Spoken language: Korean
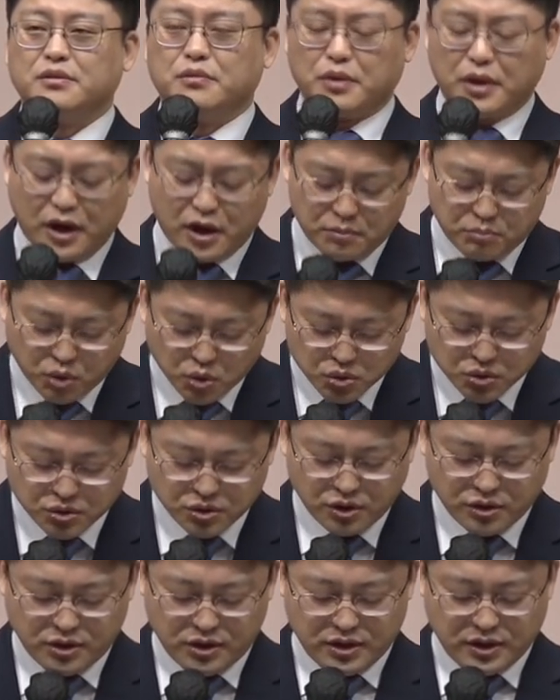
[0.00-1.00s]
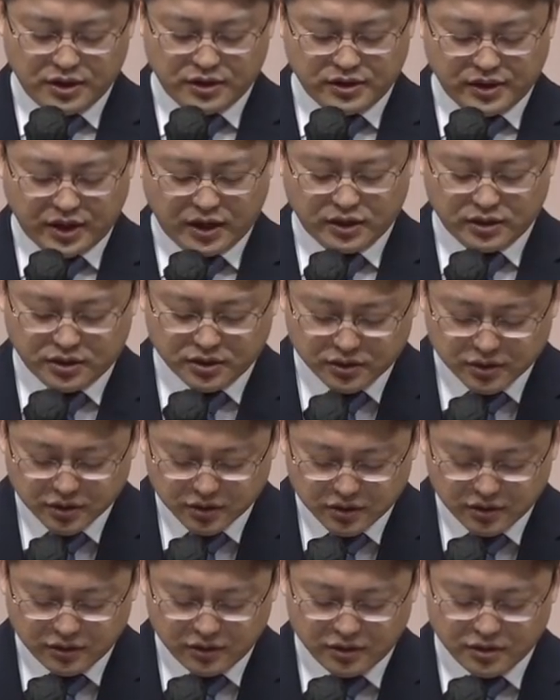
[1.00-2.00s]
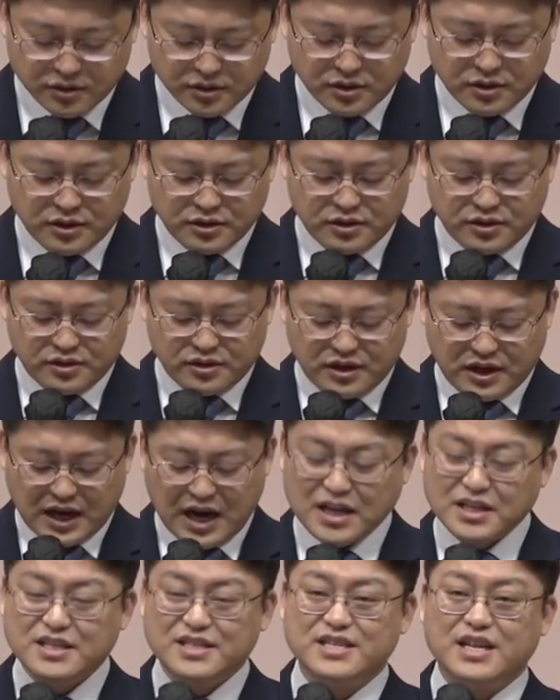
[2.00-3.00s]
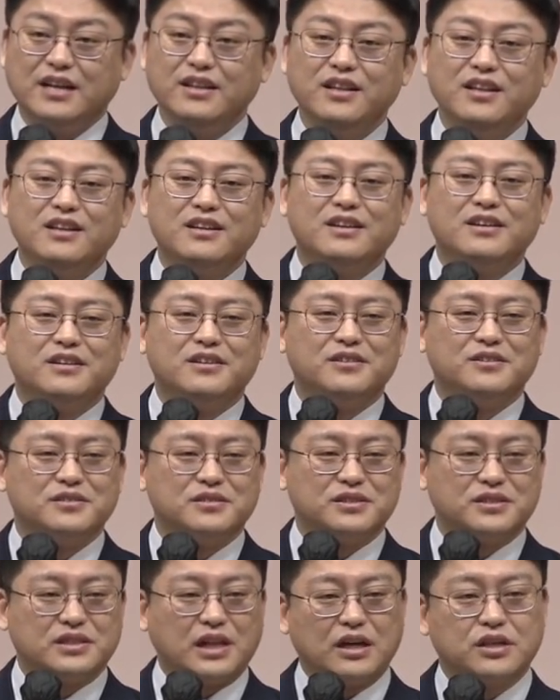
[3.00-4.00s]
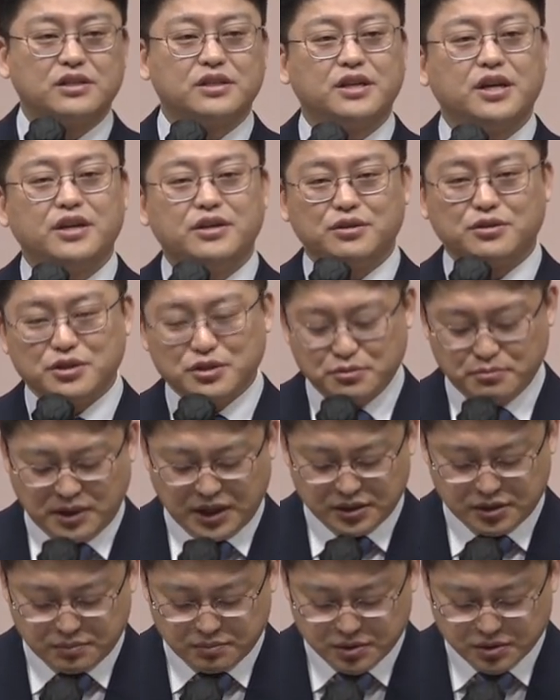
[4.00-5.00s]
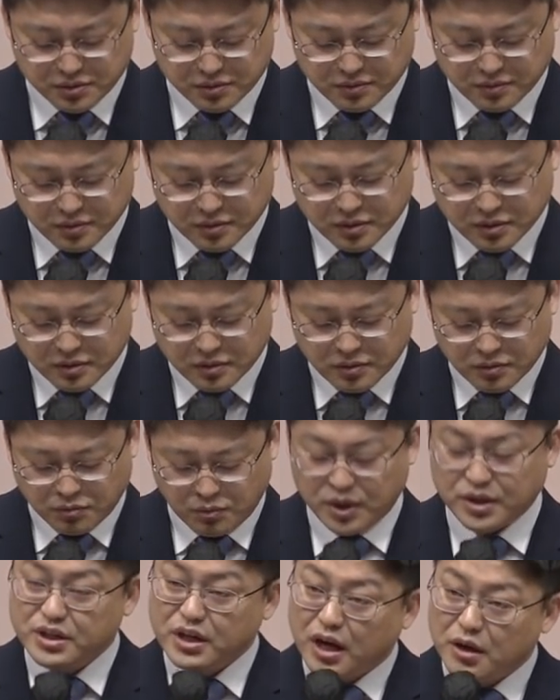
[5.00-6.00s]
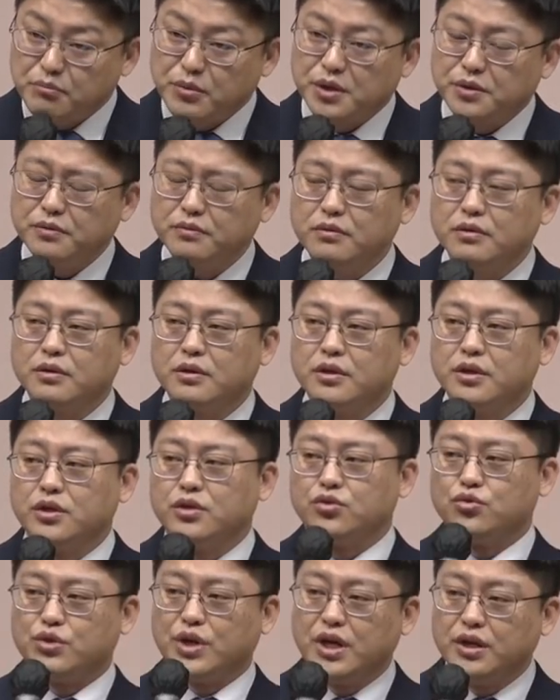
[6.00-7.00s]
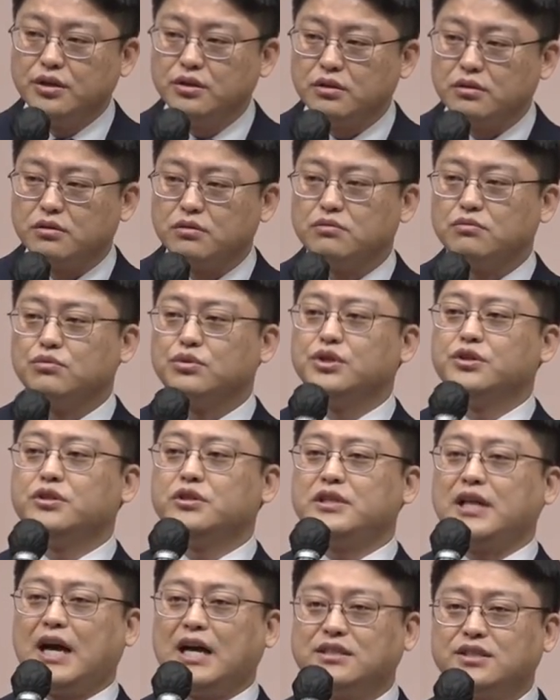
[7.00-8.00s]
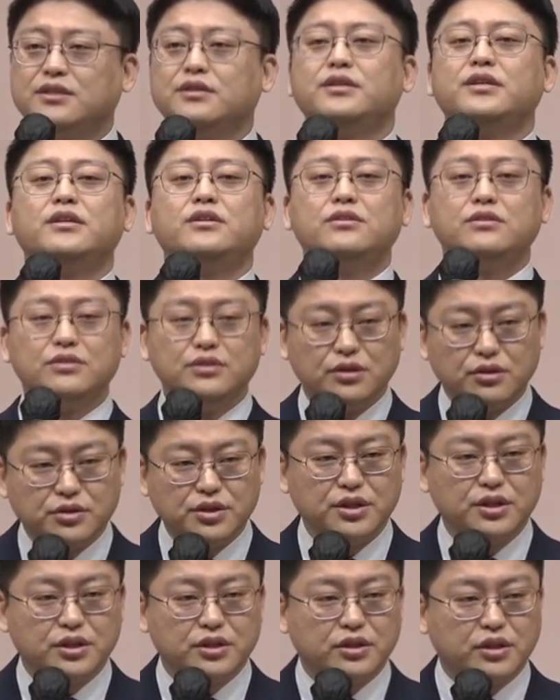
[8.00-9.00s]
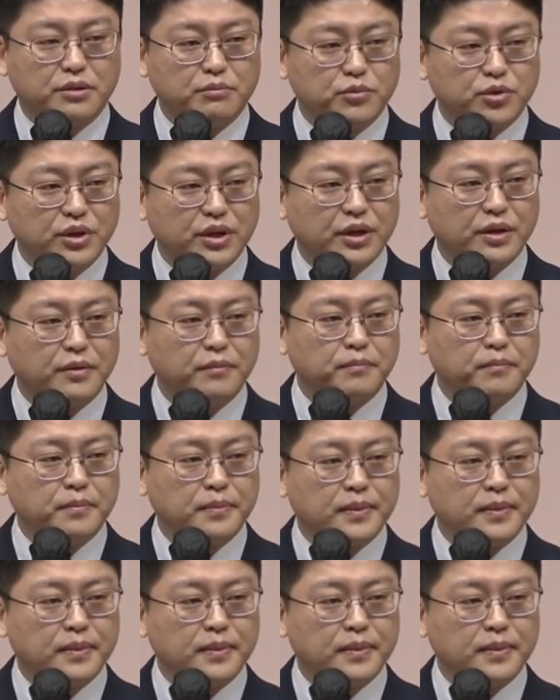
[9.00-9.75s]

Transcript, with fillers: 내가 보는 것, 내가 듣는 것, 한잔 작게 여기지 마십시오. 왜냐하면 죄는 우리를 다스릴 능력이 있기 때문에